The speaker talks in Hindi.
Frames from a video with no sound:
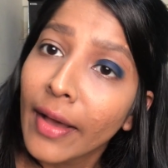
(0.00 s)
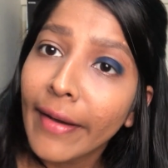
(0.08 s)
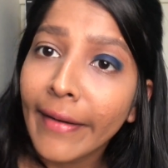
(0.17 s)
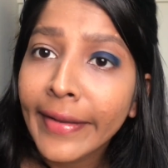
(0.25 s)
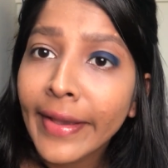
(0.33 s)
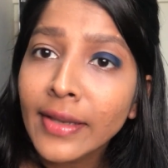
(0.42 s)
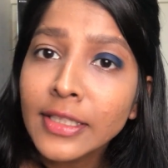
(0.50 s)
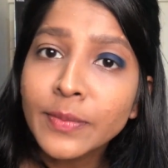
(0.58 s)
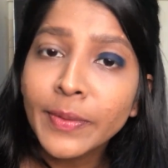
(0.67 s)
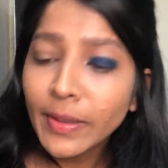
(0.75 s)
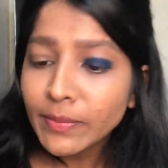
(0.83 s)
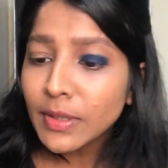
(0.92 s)
अगेन इट
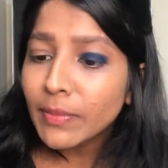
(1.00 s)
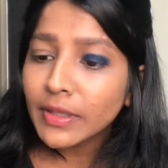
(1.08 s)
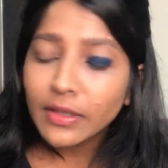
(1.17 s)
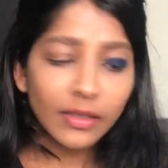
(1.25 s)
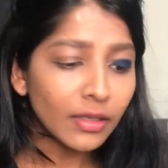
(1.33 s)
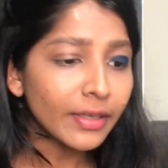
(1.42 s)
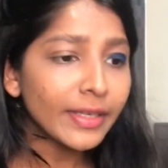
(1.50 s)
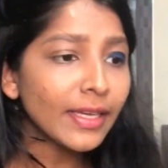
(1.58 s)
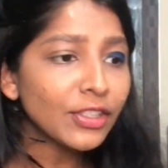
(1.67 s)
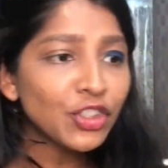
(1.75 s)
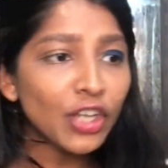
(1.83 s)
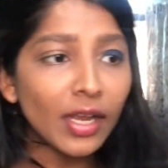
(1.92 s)
बिकम सम अदर कलर क्या
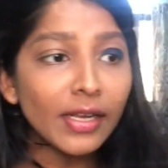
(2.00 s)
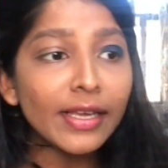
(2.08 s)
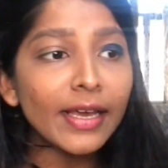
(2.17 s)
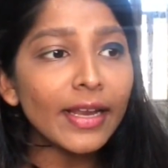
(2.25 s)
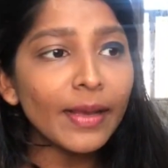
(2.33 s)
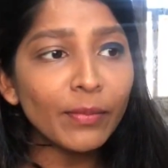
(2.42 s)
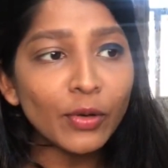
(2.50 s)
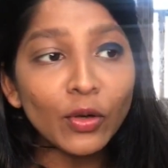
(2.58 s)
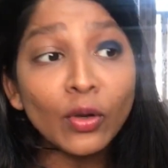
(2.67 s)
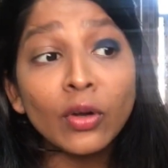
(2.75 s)
चल क्या रहा है ब्रो